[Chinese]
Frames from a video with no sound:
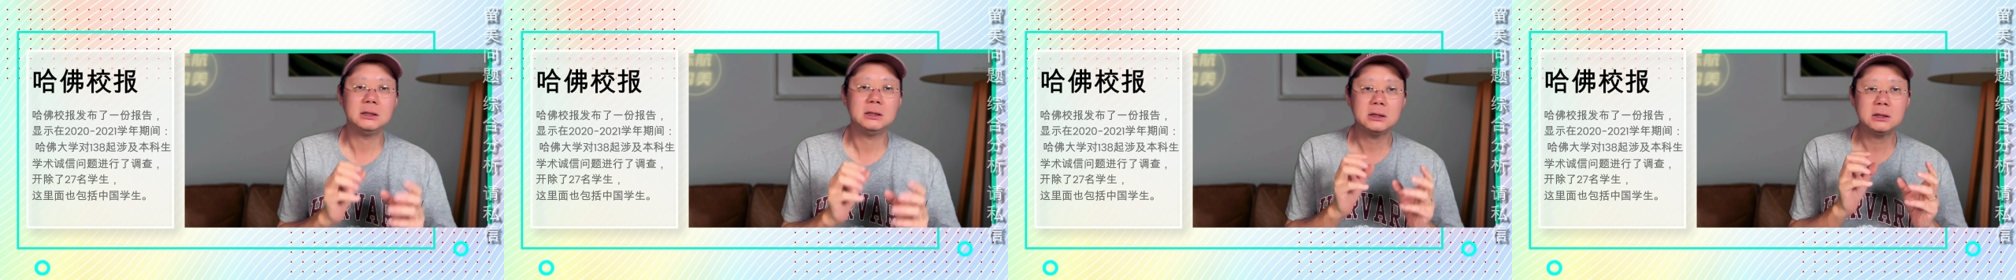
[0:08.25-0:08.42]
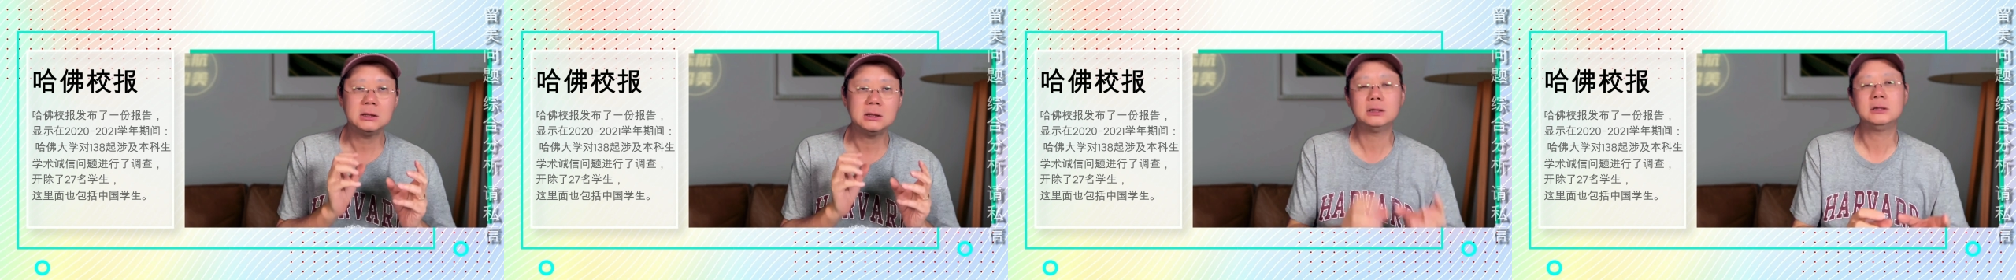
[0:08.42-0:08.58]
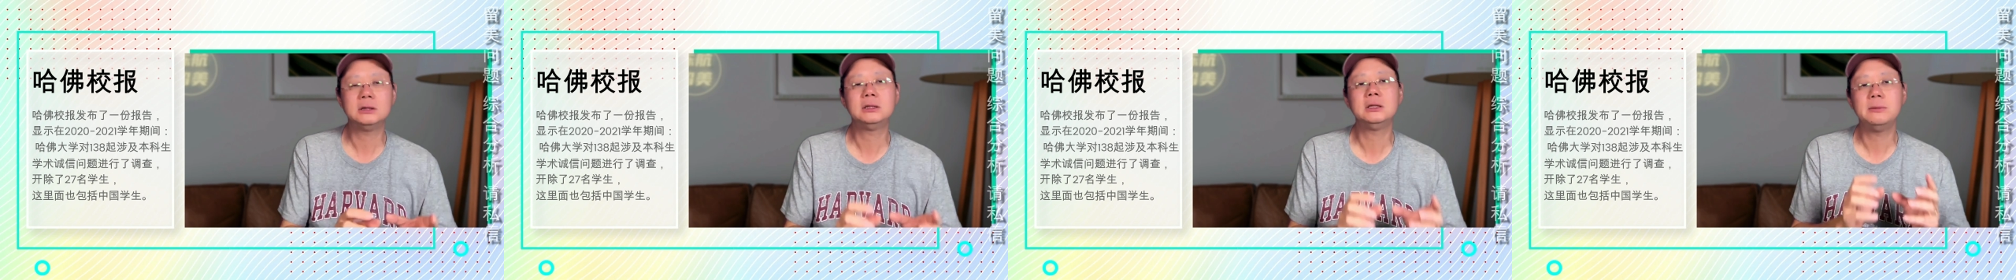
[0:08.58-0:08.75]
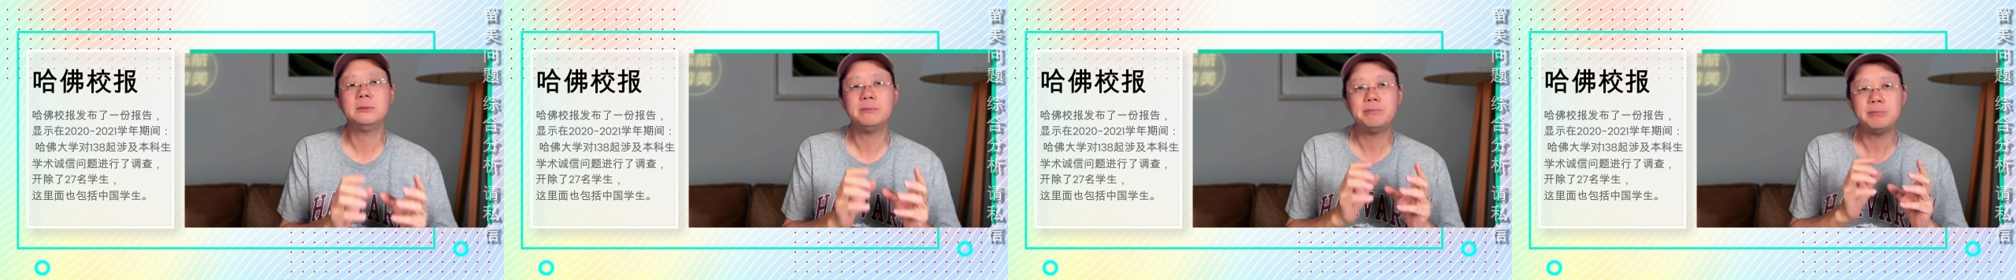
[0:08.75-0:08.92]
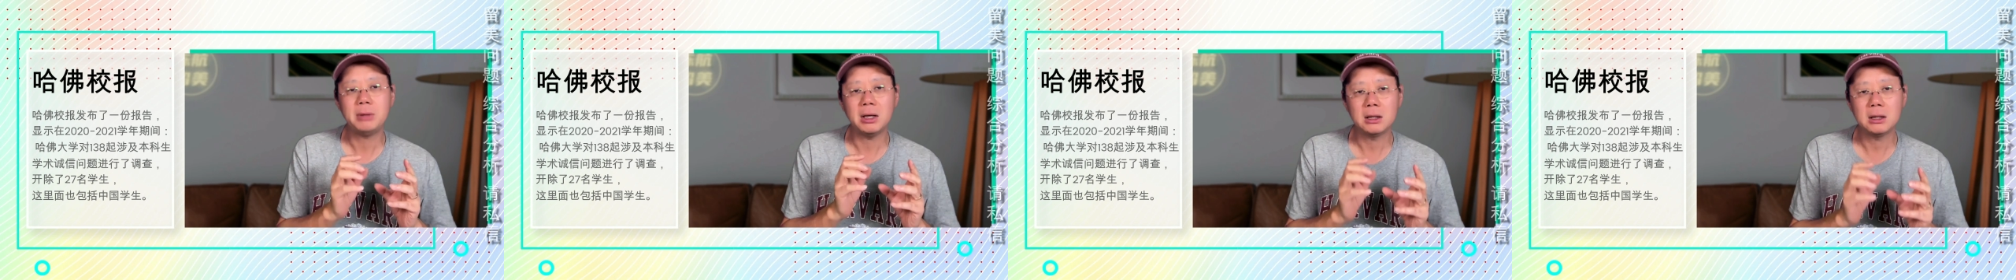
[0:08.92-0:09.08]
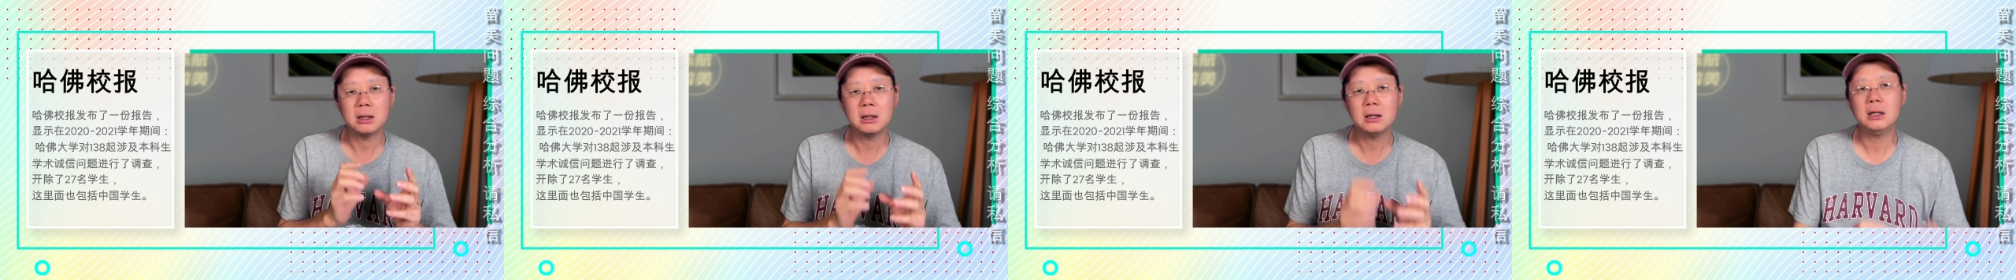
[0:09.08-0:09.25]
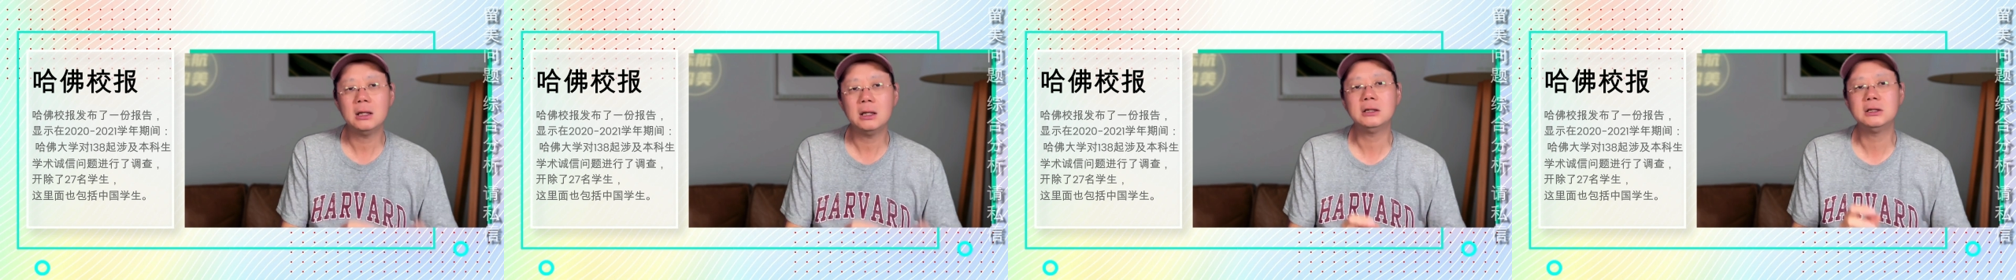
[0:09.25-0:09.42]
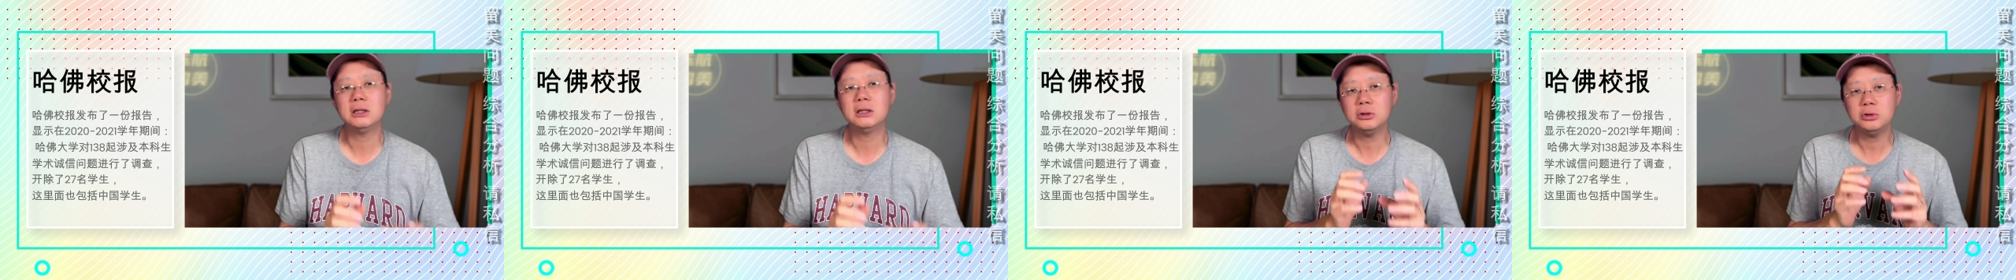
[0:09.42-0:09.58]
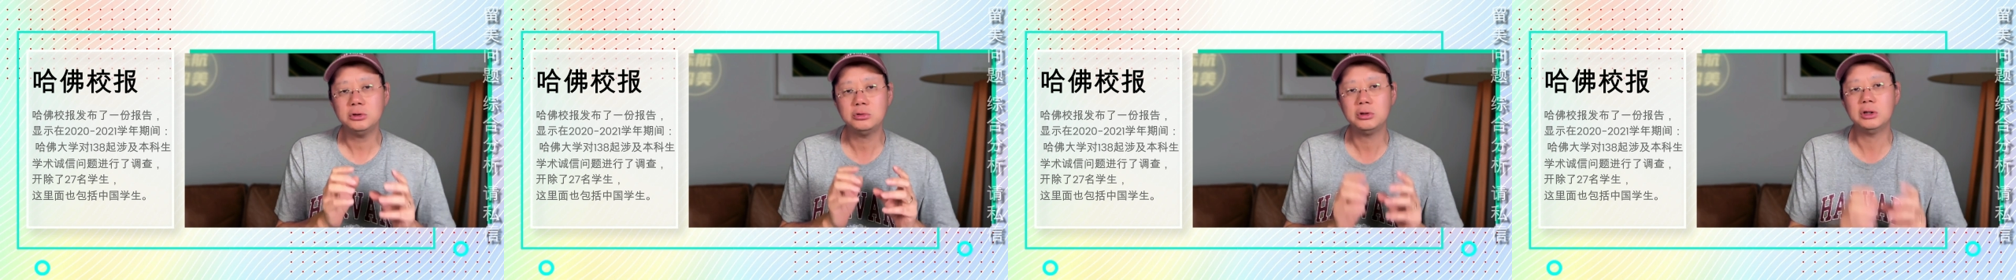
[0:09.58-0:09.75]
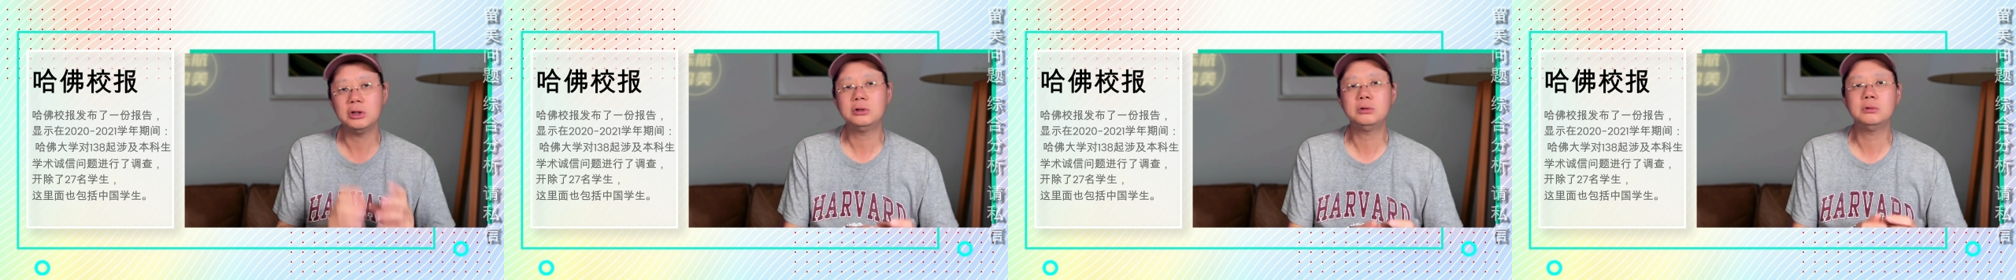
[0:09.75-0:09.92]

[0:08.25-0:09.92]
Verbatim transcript: 涉及本科生学